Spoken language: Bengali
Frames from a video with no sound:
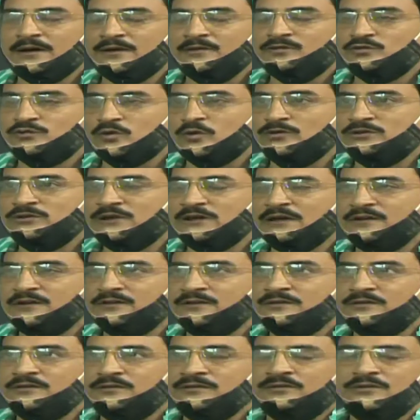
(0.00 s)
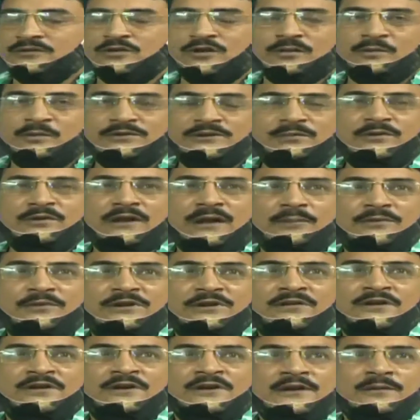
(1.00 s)
সংসার ই হবে যেমন আমি
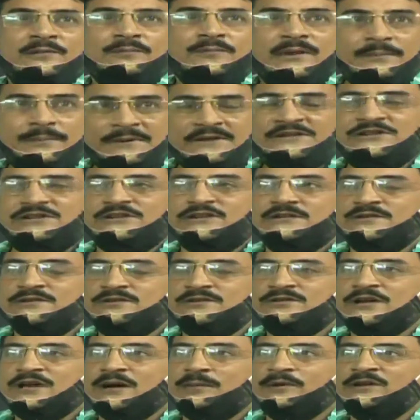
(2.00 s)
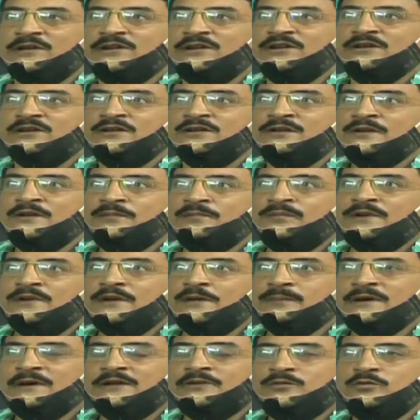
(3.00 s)
ভেবেছি যে আমাদের
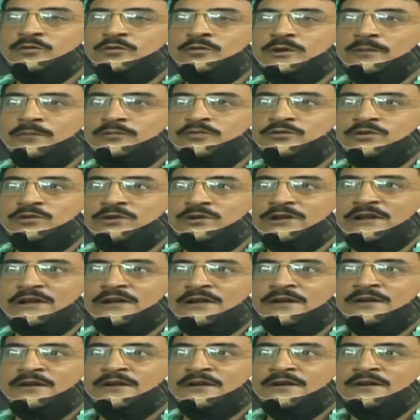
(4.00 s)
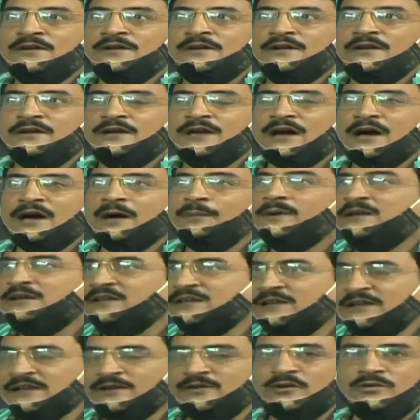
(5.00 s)
এবার দুর্গা পুজোতে
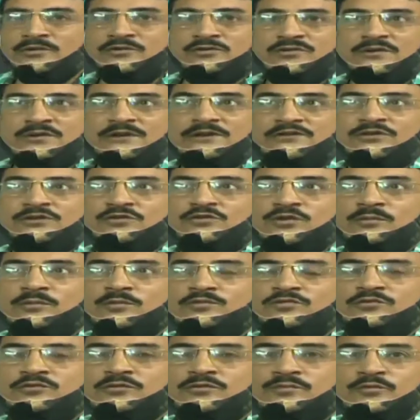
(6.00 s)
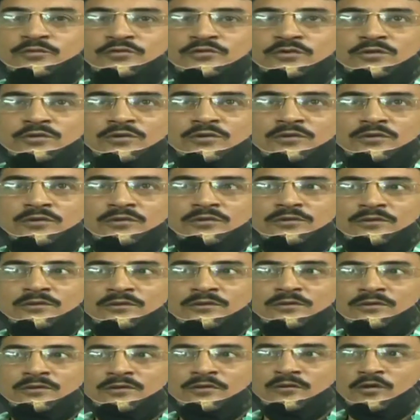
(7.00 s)
আমাদের এই অঞ্চলে যে সমস্ত পুজো
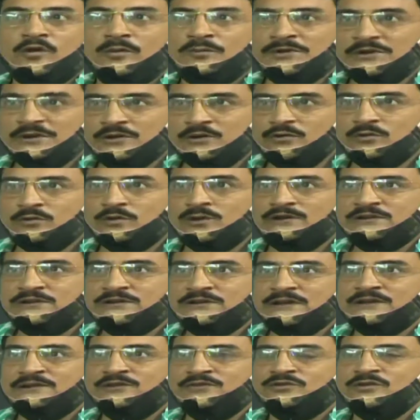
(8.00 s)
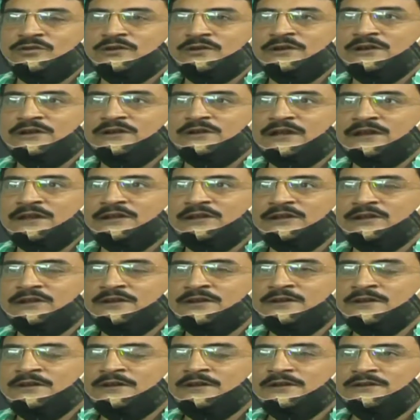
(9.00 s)
কমিটিগুলো আছে তাদের সঙ্গে তাদের
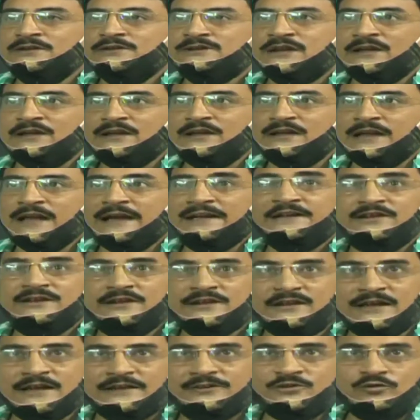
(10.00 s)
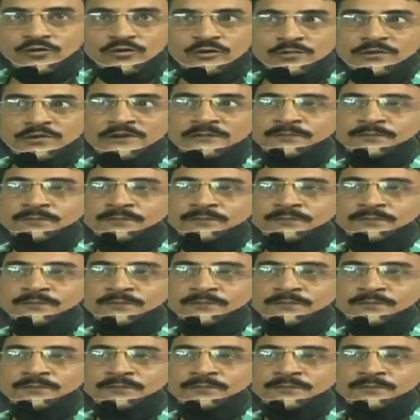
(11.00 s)
যারা লাইটের কাজ করবে